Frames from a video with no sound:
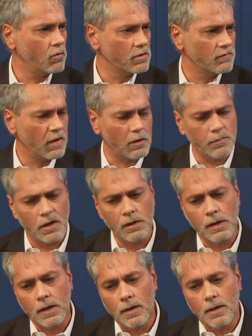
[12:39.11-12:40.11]
äh, äh oder wie auch immer,
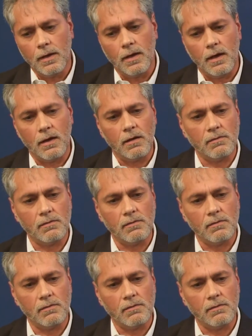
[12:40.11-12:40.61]
ja.